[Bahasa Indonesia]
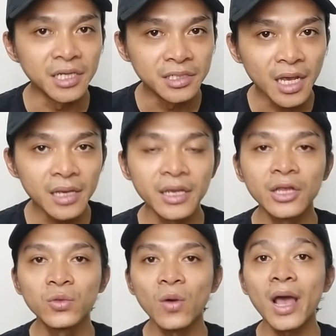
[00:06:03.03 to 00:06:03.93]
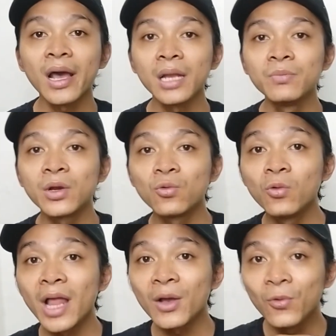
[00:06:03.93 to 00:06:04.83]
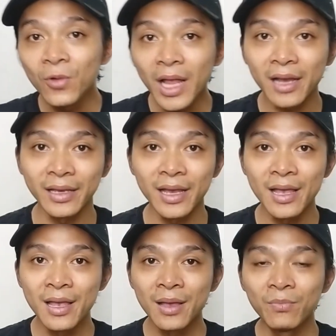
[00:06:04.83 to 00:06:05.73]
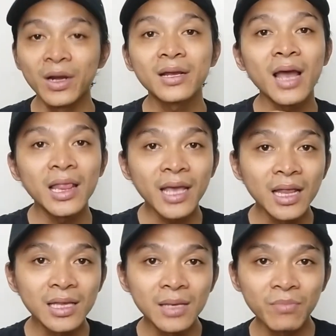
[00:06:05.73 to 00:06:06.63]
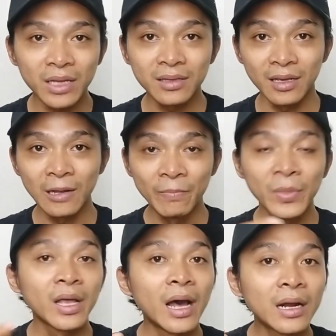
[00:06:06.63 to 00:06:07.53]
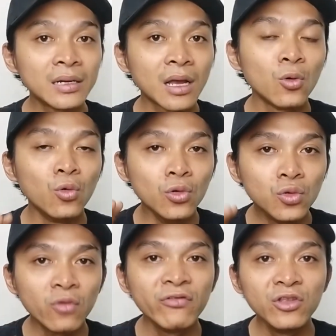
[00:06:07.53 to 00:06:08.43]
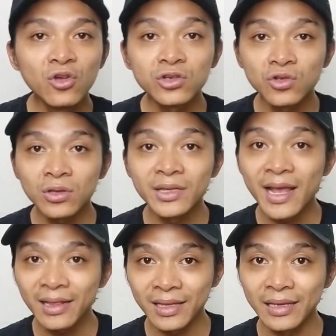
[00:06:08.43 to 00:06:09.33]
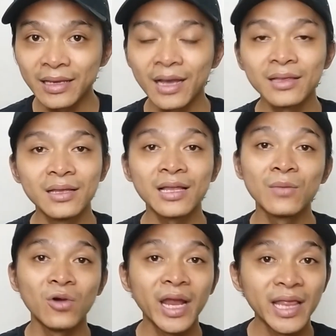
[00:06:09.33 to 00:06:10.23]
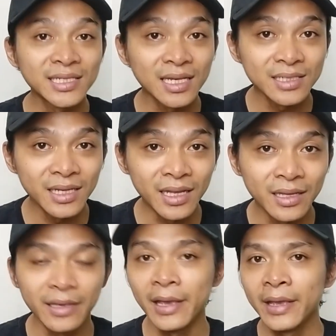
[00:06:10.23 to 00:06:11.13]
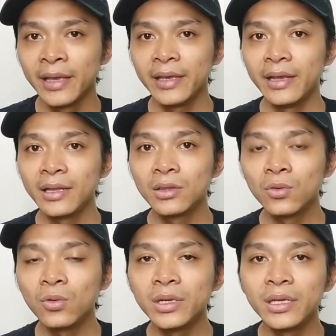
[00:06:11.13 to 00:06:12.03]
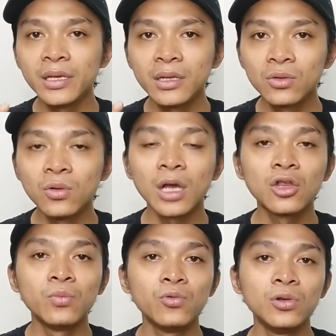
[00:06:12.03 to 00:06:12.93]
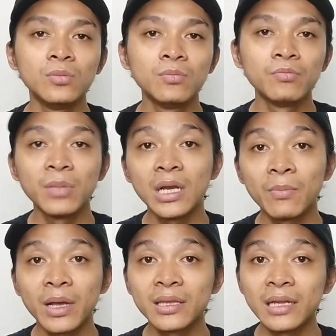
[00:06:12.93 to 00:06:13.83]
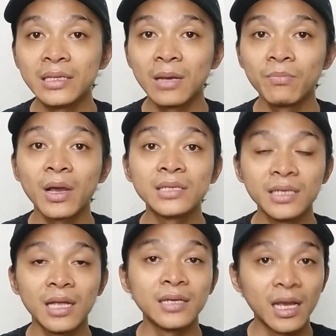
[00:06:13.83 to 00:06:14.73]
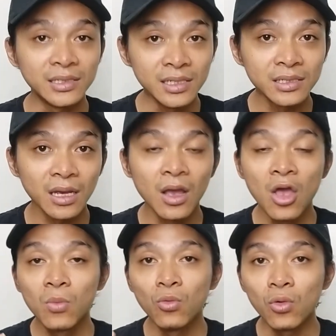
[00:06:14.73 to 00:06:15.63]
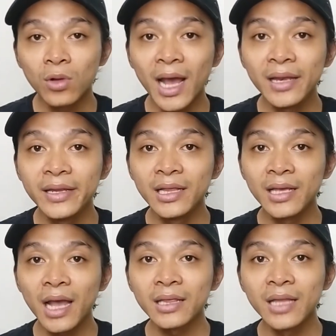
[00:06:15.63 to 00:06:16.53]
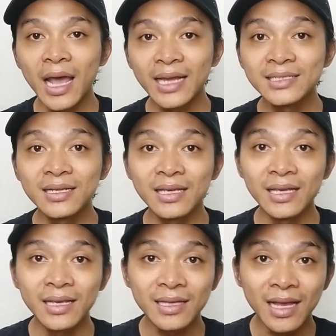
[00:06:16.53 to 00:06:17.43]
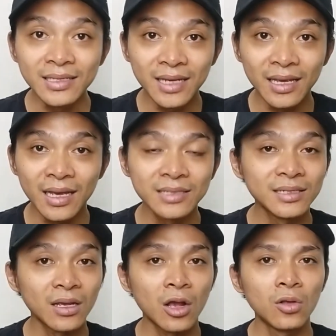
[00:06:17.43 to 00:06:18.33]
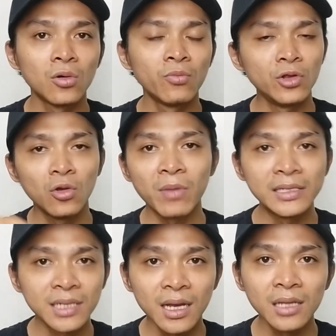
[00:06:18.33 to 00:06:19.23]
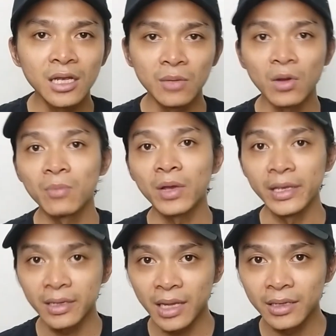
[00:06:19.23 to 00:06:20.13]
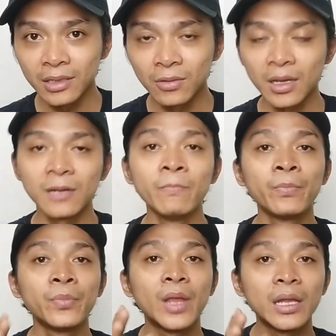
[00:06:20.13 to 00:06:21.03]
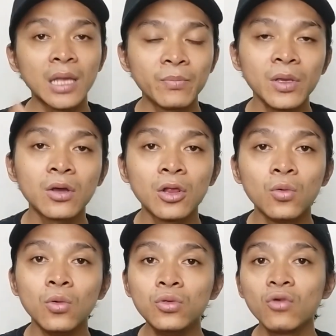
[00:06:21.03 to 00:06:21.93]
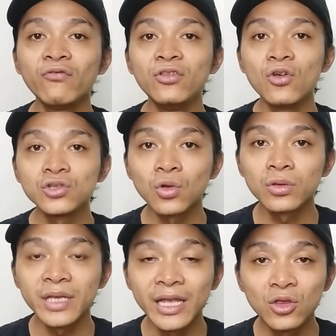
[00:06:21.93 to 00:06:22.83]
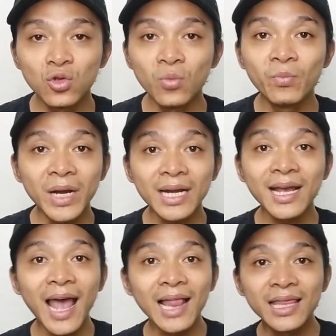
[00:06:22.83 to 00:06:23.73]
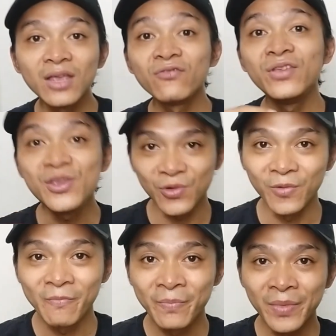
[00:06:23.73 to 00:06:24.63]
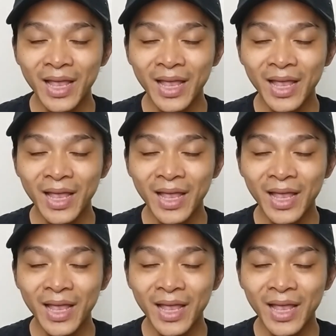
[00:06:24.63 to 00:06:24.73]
gajinya itu akan berulang-ulang ya, berkali-kali lipat ya. Karena untuk video short nanti ya tentang monetisasi ini itu dihitung ataupun pendapatannya penghasilan gajinya bukan dilihat dari segi iklannya ya. Kalau video panjang kan dari berapa iklan gitu kan. Nah, tapi kalau untuk video short itu berkali view